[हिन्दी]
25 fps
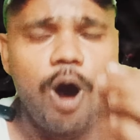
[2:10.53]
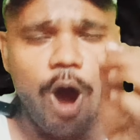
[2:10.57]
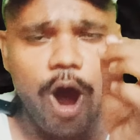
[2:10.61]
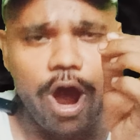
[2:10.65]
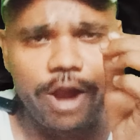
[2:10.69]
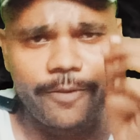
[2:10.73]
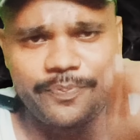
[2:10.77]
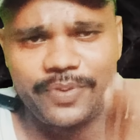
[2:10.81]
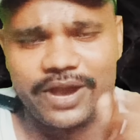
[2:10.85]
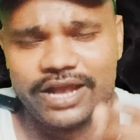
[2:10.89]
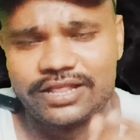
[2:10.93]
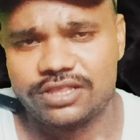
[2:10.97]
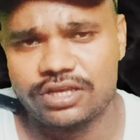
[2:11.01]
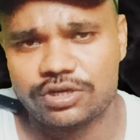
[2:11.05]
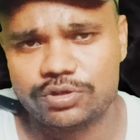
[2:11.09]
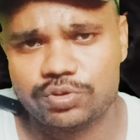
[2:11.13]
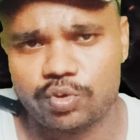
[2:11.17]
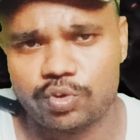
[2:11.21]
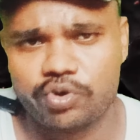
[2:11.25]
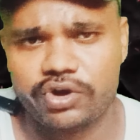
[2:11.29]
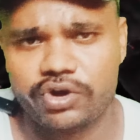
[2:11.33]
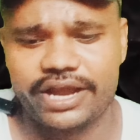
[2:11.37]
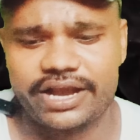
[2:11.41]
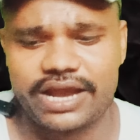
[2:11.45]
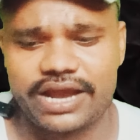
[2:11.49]
और 35
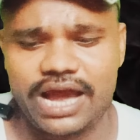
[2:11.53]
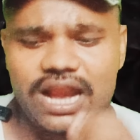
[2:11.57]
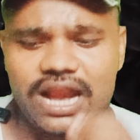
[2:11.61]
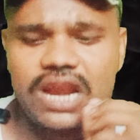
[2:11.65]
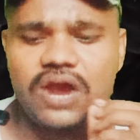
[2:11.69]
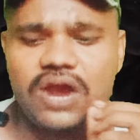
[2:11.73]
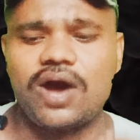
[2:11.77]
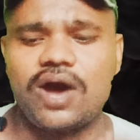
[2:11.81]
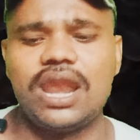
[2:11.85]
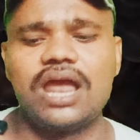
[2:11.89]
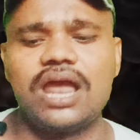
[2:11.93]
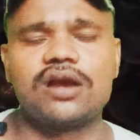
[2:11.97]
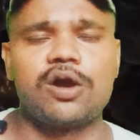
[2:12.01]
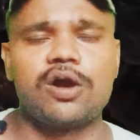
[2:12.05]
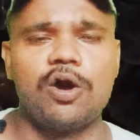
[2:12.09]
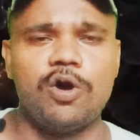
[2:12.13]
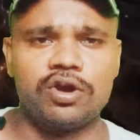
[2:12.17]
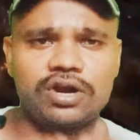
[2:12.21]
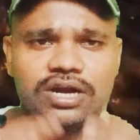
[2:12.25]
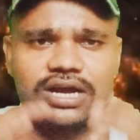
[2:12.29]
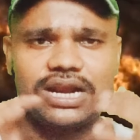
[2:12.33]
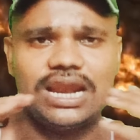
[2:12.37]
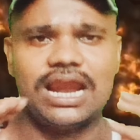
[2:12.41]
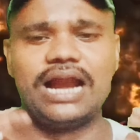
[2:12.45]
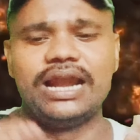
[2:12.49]
टुकड़े करने वाला
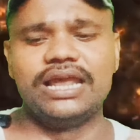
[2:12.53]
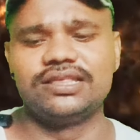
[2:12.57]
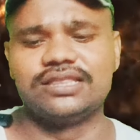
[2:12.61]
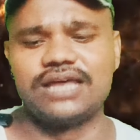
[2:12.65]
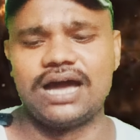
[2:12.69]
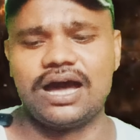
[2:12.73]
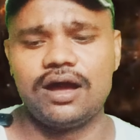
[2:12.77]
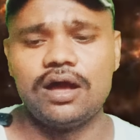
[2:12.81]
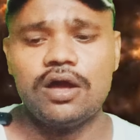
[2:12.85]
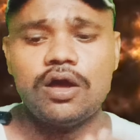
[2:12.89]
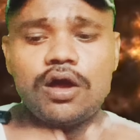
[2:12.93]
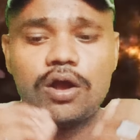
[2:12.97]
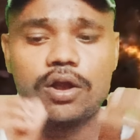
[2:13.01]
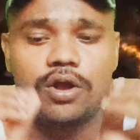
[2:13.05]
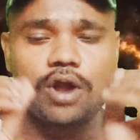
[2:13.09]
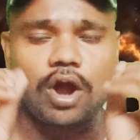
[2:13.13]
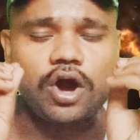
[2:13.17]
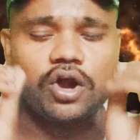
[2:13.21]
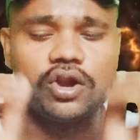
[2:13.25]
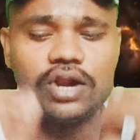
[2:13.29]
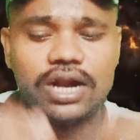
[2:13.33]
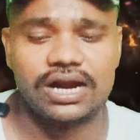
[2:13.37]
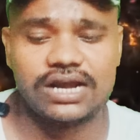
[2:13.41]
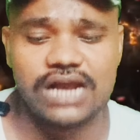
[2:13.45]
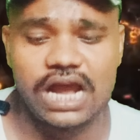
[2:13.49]
कौन खिलाड़ी था
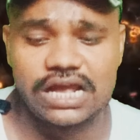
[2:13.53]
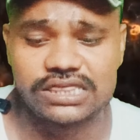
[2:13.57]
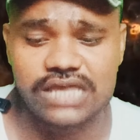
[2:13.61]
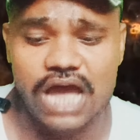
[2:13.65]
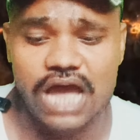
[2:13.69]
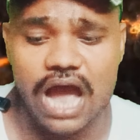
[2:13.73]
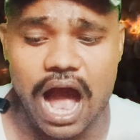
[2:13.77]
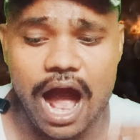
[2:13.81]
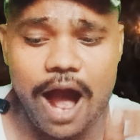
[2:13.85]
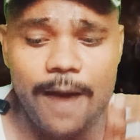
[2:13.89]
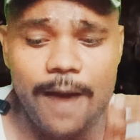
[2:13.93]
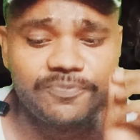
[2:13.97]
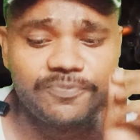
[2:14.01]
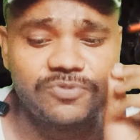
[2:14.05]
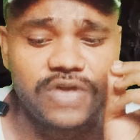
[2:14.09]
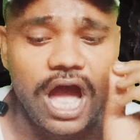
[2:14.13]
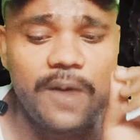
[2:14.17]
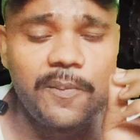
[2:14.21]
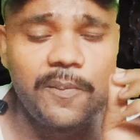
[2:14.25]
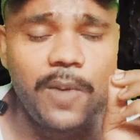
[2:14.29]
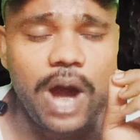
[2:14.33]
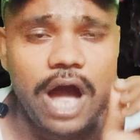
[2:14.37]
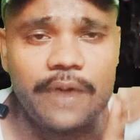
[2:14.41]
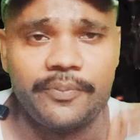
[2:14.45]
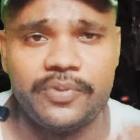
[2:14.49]
कौन लड़का था
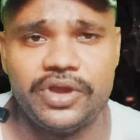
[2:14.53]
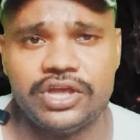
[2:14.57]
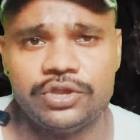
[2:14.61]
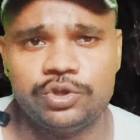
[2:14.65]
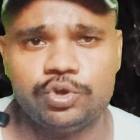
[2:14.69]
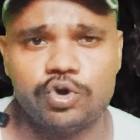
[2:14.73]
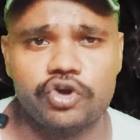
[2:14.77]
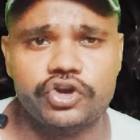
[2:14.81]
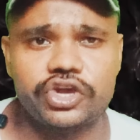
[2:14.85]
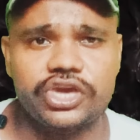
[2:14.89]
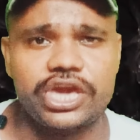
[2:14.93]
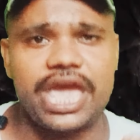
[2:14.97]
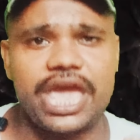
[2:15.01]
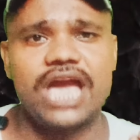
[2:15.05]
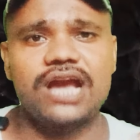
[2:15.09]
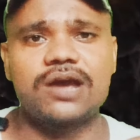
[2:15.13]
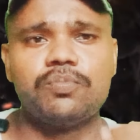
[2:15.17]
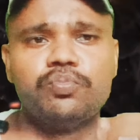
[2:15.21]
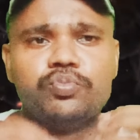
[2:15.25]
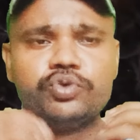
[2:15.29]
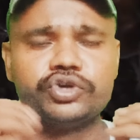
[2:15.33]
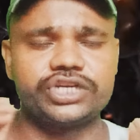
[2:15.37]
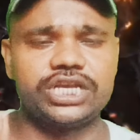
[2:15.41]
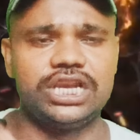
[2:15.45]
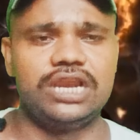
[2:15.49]
आफ्ताब अमीन जो कि एक
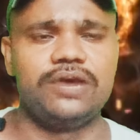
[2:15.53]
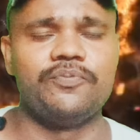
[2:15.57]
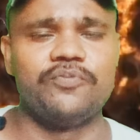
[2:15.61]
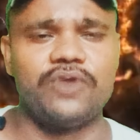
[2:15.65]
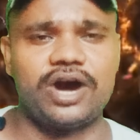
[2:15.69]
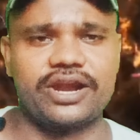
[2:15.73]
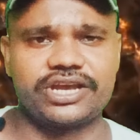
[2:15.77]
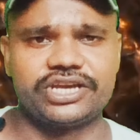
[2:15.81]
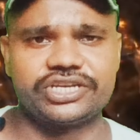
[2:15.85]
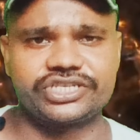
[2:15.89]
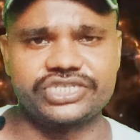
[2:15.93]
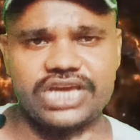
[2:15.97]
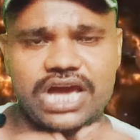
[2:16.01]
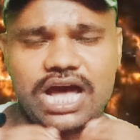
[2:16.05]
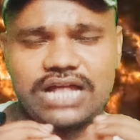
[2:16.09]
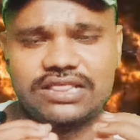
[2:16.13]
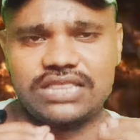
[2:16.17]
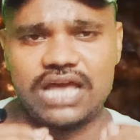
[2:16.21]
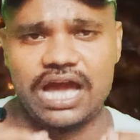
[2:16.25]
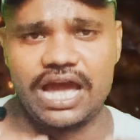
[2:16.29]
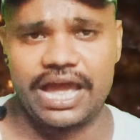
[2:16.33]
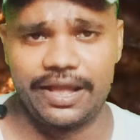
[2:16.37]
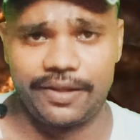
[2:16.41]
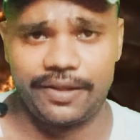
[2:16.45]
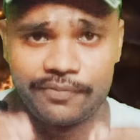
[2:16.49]
मुस्लिम वर्ग से
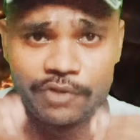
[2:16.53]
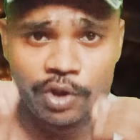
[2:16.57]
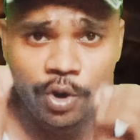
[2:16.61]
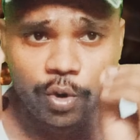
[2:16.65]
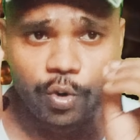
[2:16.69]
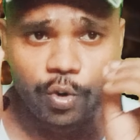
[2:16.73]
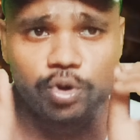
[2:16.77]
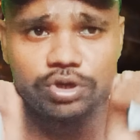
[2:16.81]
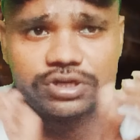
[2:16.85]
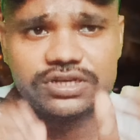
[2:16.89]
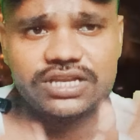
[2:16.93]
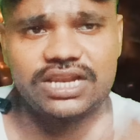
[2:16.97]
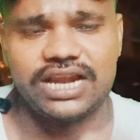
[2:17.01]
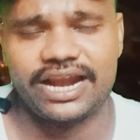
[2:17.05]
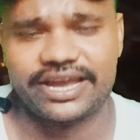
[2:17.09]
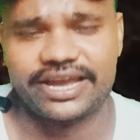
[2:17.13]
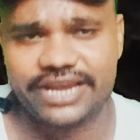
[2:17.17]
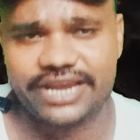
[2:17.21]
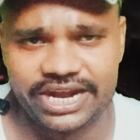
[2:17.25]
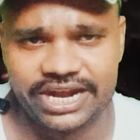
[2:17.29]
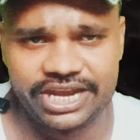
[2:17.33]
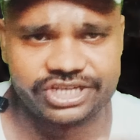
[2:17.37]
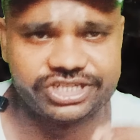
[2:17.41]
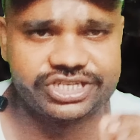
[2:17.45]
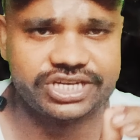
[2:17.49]
आता है उस
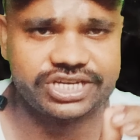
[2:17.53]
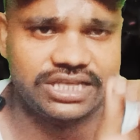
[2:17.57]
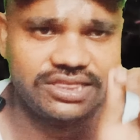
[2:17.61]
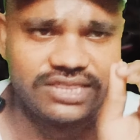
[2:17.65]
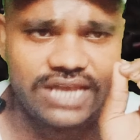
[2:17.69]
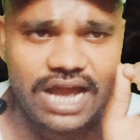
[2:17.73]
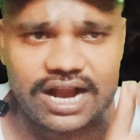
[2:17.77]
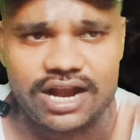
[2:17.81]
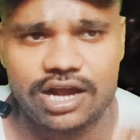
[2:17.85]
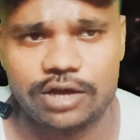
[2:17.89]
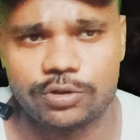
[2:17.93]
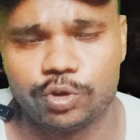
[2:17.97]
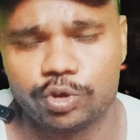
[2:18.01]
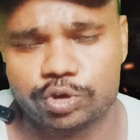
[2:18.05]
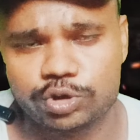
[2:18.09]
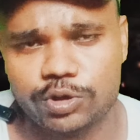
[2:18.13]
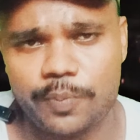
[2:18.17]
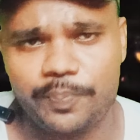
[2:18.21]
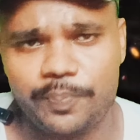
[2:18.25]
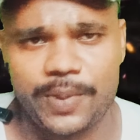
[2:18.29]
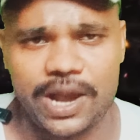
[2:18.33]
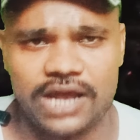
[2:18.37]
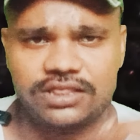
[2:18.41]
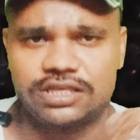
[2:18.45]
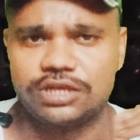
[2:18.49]
लड़के ने श्रद्धा का दोस्तों
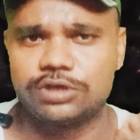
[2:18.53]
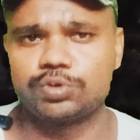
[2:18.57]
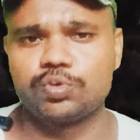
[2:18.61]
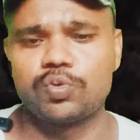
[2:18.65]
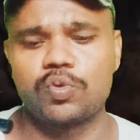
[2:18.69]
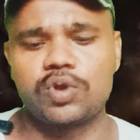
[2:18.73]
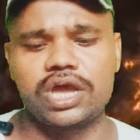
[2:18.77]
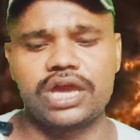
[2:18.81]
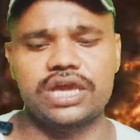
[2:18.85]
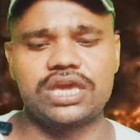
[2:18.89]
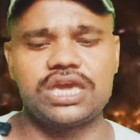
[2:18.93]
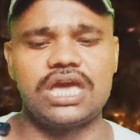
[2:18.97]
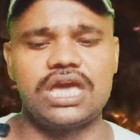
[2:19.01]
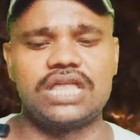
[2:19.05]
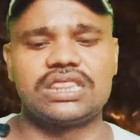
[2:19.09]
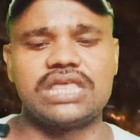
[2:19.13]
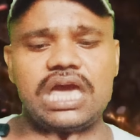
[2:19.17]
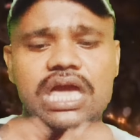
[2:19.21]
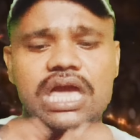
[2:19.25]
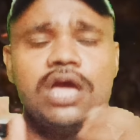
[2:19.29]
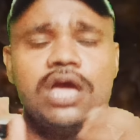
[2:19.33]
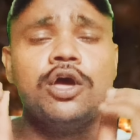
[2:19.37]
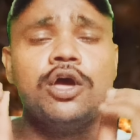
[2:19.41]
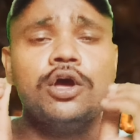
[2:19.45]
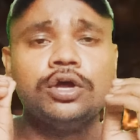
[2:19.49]
पैंतीस टुकड़े किए
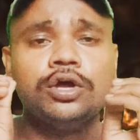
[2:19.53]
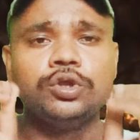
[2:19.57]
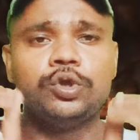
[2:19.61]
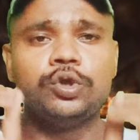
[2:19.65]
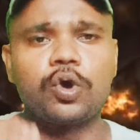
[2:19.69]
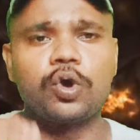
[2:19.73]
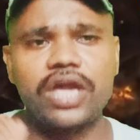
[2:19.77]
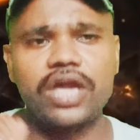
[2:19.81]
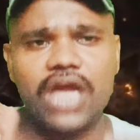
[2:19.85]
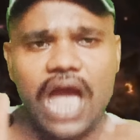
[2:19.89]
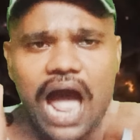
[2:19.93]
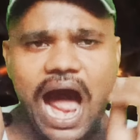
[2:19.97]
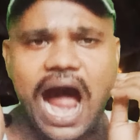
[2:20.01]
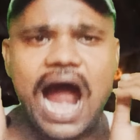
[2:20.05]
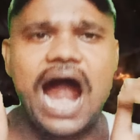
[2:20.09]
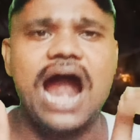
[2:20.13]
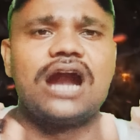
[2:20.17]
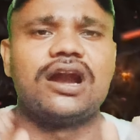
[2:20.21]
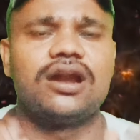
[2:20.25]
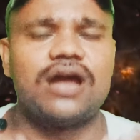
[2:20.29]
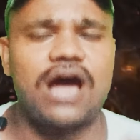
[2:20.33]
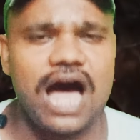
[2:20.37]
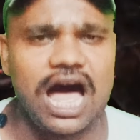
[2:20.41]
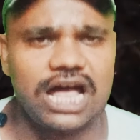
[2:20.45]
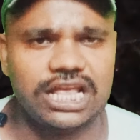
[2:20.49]
थे जो कि
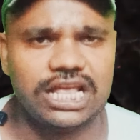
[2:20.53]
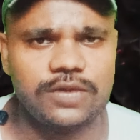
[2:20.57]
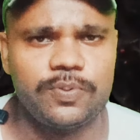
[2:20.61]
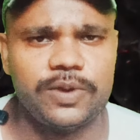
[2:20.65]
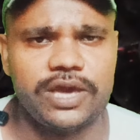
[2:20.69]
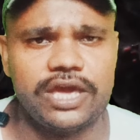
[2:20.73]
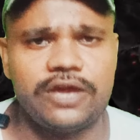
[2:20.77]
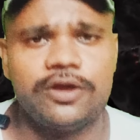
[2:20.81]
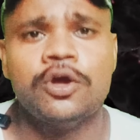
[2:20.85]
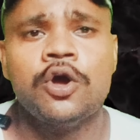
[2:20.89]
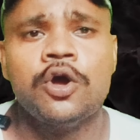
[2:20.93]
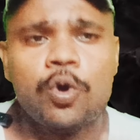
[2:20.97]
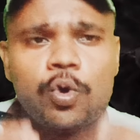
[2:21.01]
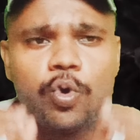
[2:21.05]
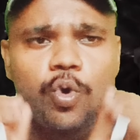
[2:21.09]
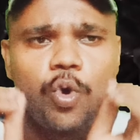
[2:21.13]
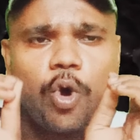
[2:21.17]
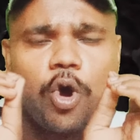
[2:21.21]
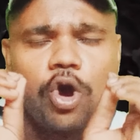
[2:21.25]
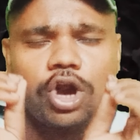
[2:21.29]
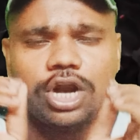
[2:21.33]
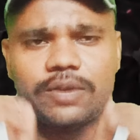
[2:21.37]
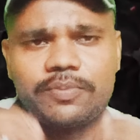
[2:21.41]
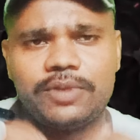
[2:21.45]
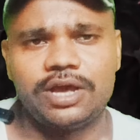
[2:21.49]
आज आज भी
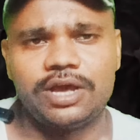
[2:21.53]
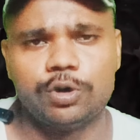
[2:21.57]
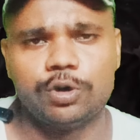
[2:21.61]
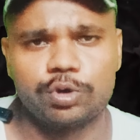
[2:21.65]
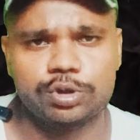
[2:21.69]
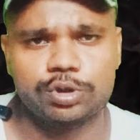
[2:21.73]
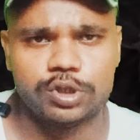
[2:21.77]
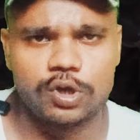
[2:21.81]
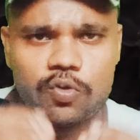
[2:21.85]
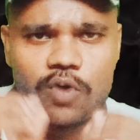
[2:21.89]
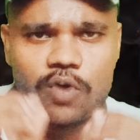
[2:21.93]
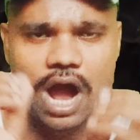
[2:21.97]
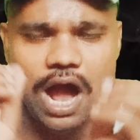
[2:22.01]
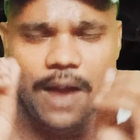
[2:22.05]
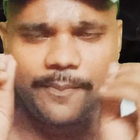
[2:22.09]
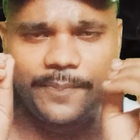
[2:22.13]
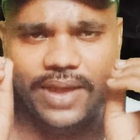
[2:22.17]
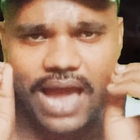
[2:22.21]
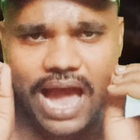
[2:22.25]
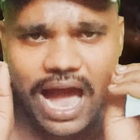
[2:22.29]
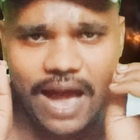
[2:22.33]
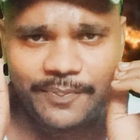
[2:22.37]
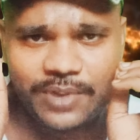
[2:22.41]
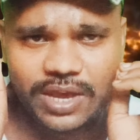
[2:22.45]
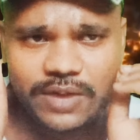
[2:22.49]
कोर्ट में दोस्तों वहां पे
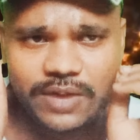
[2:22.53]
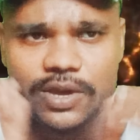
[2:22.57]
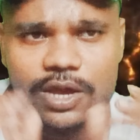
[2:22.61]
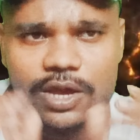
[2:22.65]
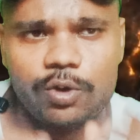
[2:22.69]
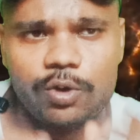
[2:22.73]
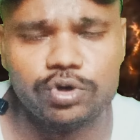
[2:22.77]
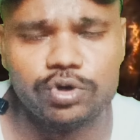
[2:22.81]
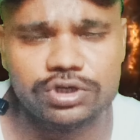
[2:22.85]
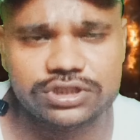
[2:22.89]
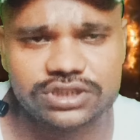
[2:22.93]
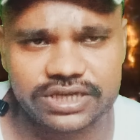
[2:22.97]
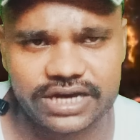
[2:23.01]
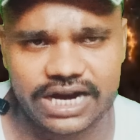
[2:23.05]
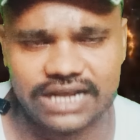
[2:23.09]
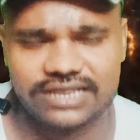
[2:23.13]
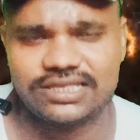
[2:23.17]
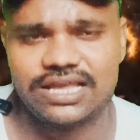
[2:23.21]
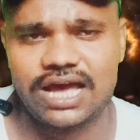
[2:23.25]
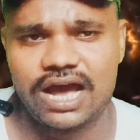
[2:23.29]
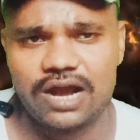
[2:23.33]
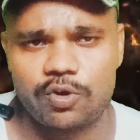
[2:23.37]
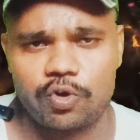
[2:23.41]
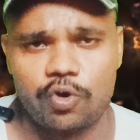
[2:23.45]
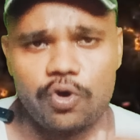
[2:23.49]
अभी भी उस
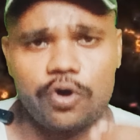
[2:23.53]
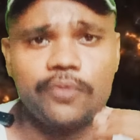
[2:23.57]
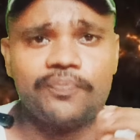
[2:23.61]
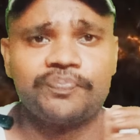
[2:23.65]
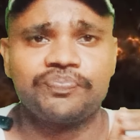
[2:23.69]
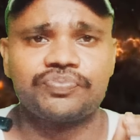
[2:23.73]
श्रद्धा को